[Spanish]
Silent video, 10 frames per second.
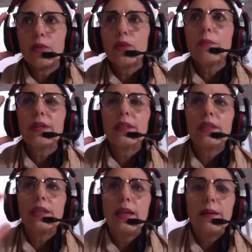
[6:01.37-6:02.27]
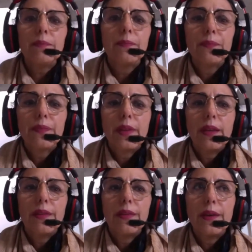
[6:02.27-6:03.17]
punto de partida
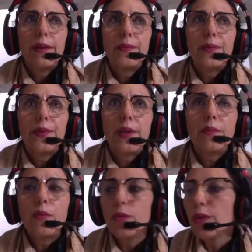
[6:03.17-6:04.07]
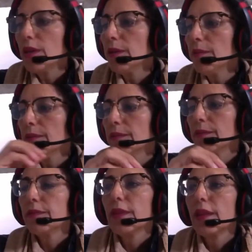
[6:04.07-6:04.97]
de ser muy
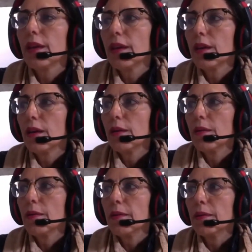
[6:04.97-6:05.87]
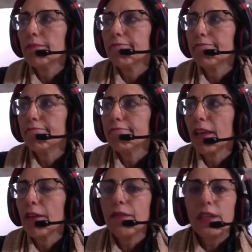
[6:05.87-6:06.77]
em,
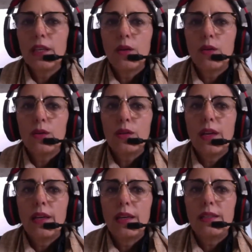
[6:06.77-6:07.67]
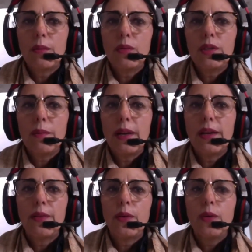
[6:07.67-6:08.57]
enfáticos en que estamos
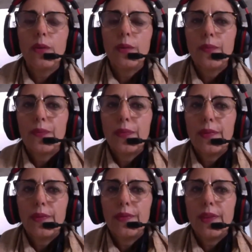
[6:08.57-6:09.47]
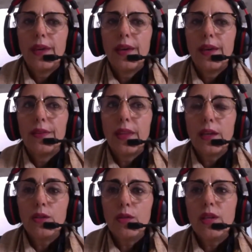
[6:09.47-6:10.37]
hablando de
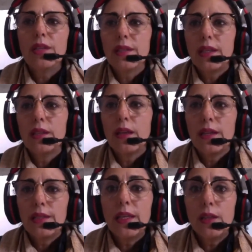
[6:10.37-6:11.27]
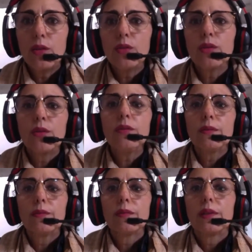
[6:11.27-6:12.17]
textos escritos, ¿no?
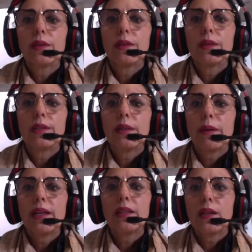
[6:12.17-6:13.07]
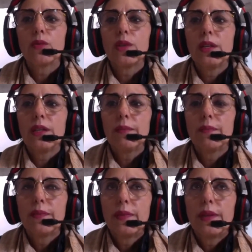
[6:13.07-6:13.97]
que se van a traducir
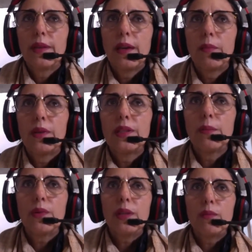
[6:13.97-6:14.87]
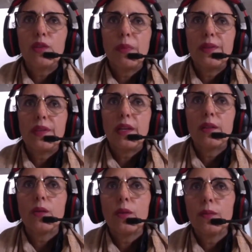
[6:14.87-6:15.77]
en principio estamos
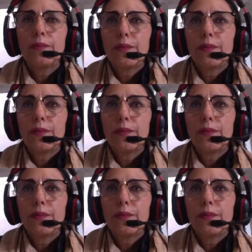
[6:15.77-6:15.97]
pensando,